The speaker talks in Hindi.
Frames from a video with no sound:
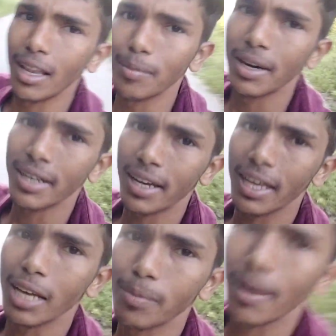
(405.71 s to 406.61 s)
हेलमेट है
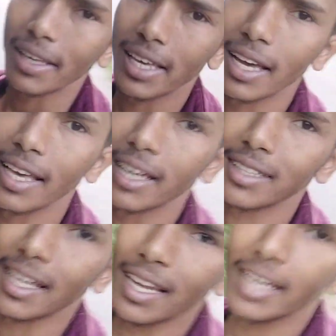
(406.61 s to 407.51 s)
एक बैग ये है एक
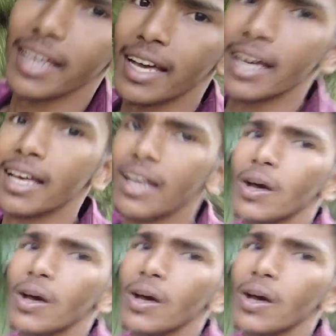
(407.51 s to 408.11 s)
थैला ये है